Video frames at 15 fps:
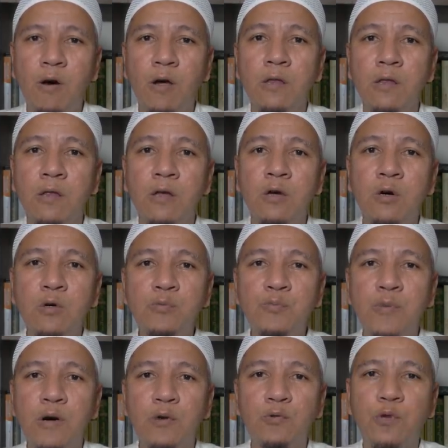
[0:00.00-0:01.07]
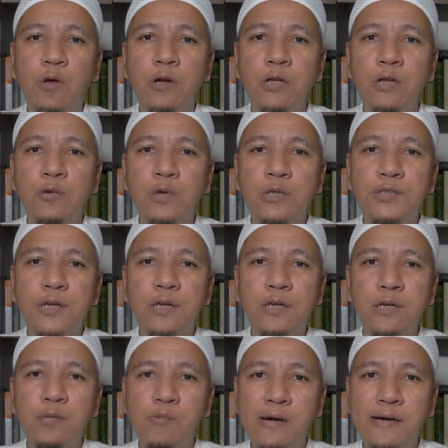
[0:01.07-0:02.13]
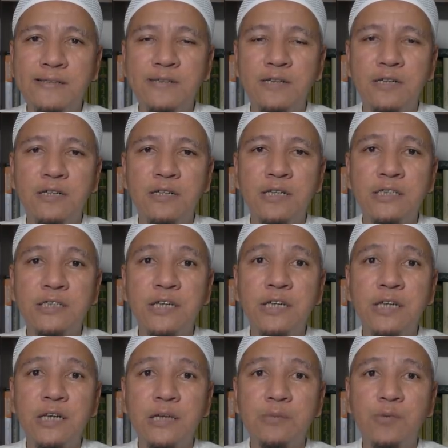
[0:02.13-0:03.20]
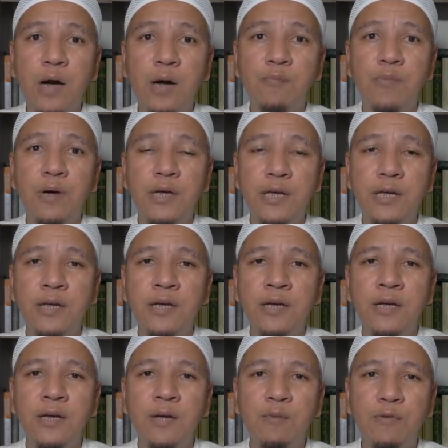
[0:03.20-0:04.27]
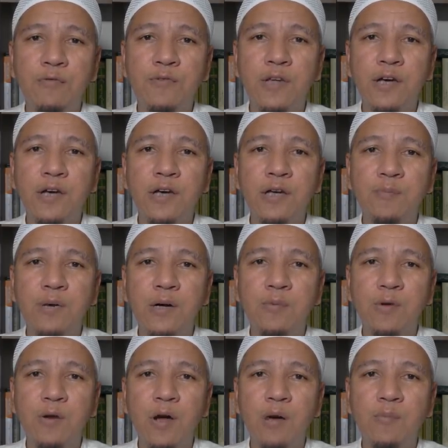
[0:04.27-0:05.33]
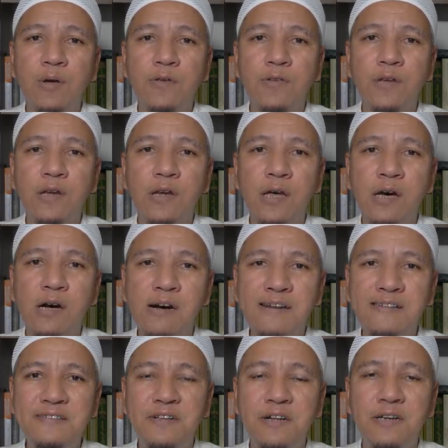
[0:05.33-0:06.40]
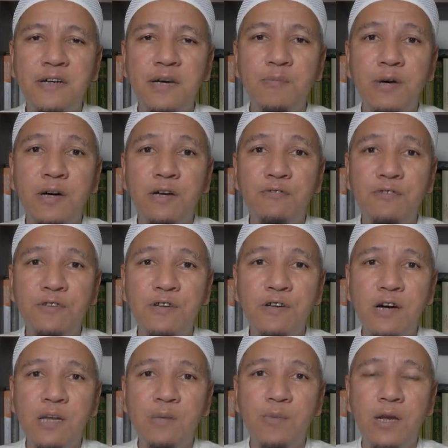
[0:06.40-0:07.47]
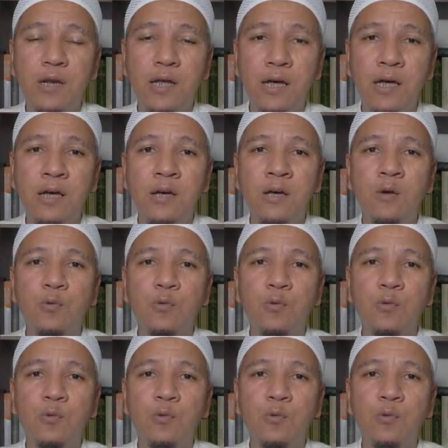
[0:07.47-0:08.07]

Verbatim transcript: Allahumma salli wa sallim ala Sayyidina Muhammadin miftahi babi rahmatillah adada ma fi almillah.